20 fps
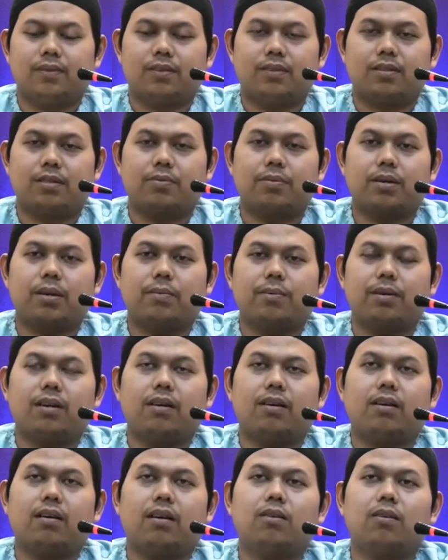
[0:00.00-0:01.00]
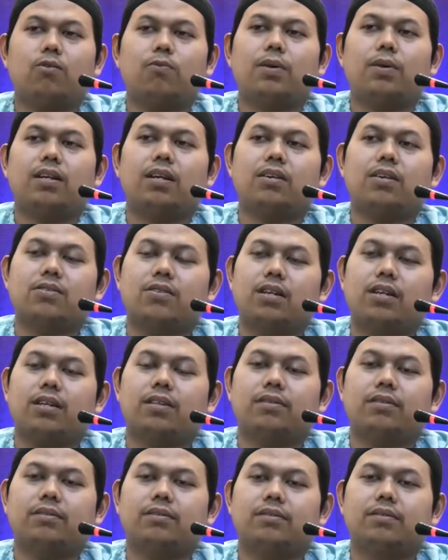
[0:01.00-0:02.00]
Sebagaimana orang lupa dari salat,
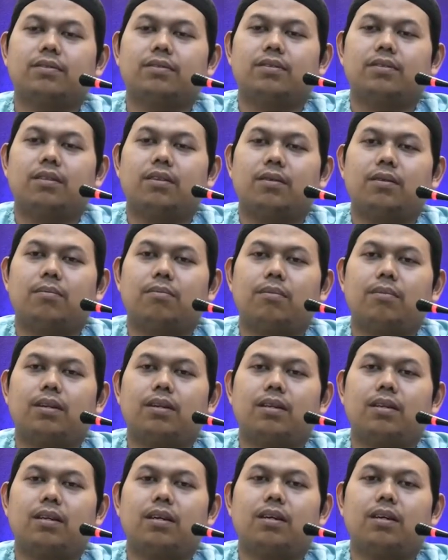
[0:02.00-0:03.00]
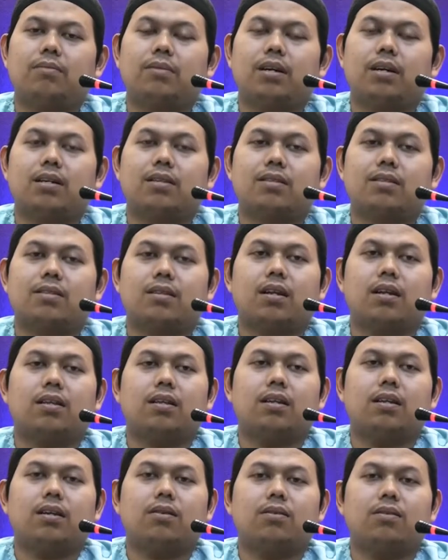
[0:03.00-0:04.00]
man nama an
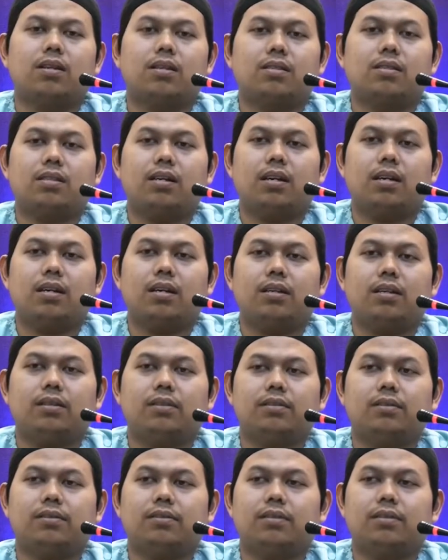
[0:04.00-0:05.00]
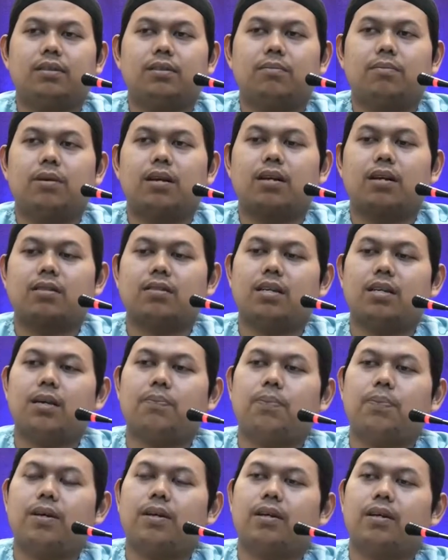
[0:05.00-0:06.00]
salatin au nasiyaha, barang
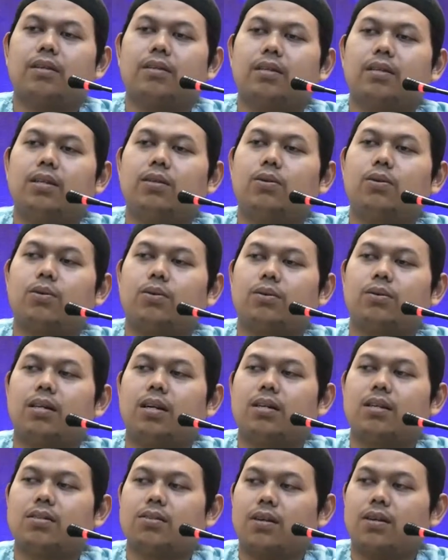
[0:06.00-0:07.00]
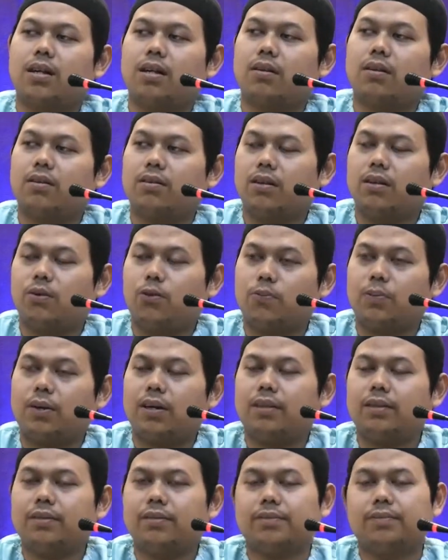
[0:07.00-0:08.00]
siapa yang tidur dari salat atau dia
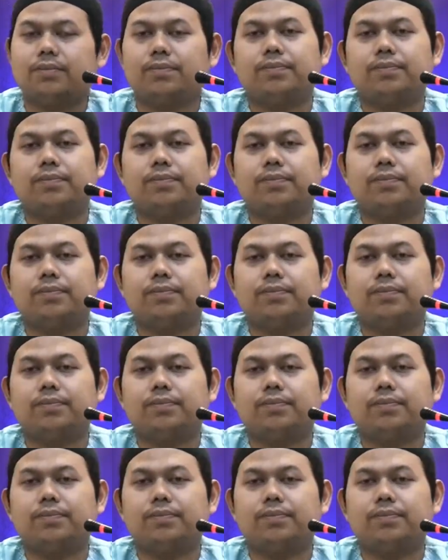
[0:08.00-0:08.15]
lupa,